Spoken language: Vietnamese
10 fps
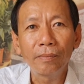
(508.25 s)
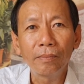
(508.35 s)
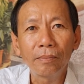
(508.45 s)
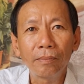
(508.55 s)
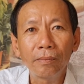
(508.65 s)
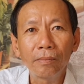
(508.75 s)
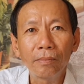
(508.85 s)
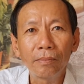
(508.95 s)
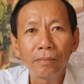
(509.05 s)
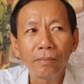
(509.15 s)
dạ
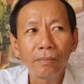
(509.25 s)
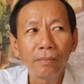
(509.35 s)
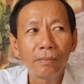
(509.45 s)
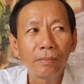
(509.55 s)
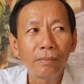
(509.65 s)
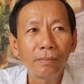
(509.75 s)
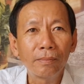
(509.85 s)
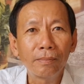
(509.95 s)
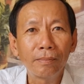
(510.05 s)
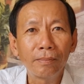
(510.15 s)
ừ.
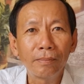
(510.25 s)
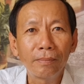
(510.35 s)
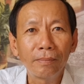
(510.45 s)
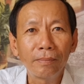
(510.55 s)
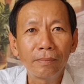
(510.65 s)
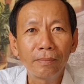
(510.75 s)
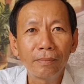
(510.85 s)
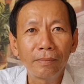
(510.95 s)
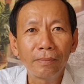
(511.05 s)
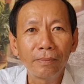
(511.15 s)
rồi
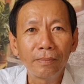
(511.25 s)
à,